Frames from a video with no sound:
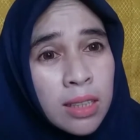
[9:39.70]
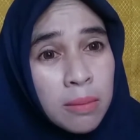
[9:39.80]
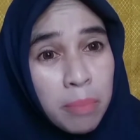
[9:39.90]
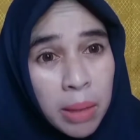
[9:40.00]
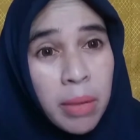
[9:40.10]

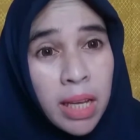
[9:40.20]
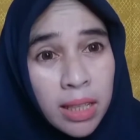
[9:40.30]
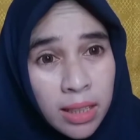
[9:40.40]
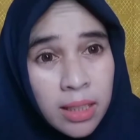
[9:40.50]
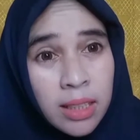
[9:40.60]
tempat
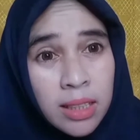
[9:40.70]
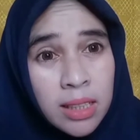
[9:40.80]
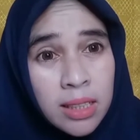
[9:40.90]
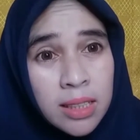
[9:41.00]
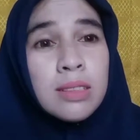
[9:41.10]
mayat ini.
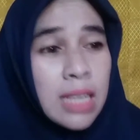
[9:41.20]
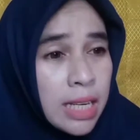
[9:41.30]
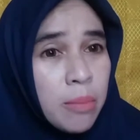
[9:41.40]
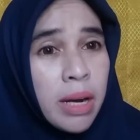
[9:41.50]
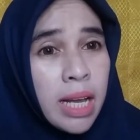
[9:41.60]

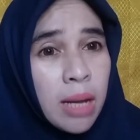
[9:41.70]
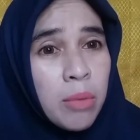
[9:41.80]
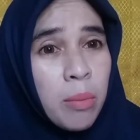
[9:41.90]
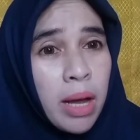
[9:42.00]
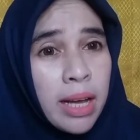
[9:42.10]
Jadi mereka
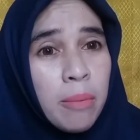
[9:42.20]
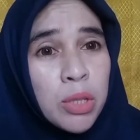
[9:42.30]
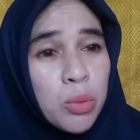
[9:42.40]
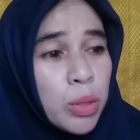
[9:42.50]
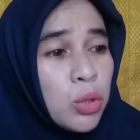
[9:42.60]
memakai
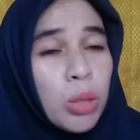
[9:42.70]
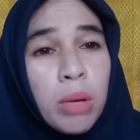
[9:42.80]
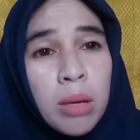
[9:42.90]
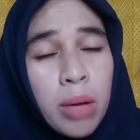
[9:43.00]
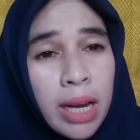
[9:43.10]
baju-baju
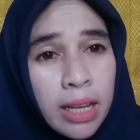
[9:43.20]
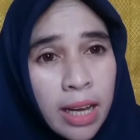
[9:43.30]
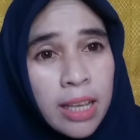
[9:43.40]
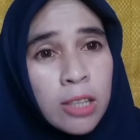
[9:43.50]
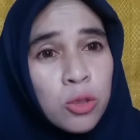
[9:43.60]
teman
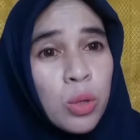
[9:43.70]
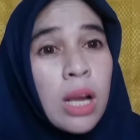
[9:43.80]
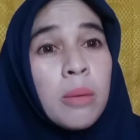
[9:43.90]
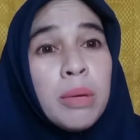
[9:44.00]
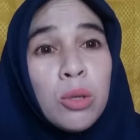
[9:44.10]
mereka yang
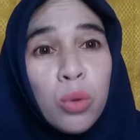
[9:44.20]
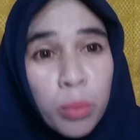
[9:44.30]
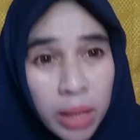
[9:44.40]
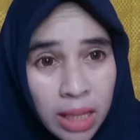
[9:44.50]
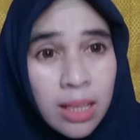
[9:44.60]
sudah lebih
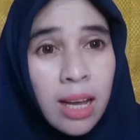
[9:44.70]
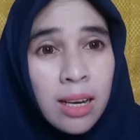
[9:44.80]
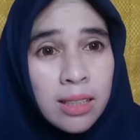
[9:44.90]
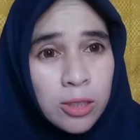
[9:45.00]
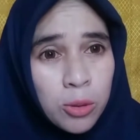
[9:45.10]
dulu
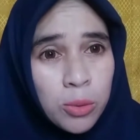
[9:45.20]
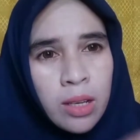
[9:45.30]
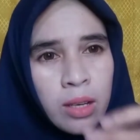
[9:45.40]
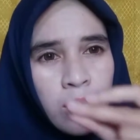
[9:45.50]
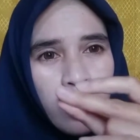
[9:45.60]
meninggal gitu.
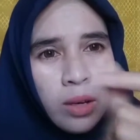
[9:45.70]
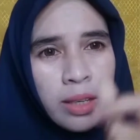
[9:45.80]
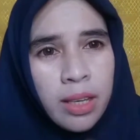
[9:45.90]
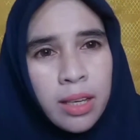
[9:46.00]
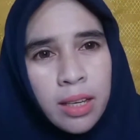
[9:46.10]

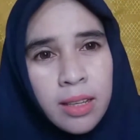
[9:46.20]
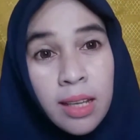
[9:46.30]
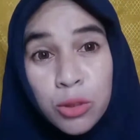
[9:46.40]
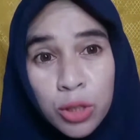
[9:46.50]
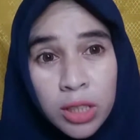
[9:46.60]
Oke,
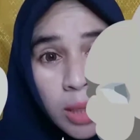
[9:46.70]
lanjut